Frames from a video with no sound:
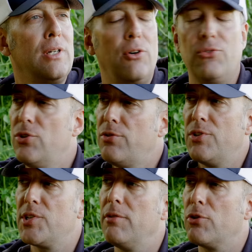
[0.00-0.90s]
Ja, und ich
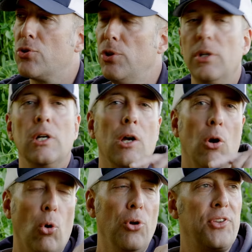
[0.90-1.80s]
finde es einfach schön.
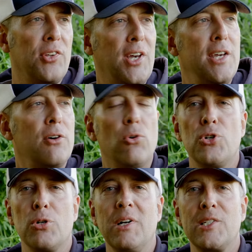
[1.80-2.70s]
Und das kann ich ja
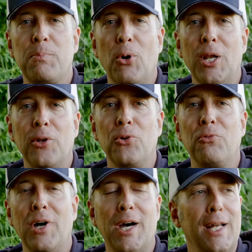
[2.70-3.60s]
ruhig schon mal spoilern
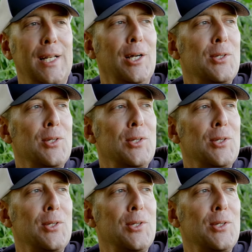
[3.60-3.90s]
und verraten.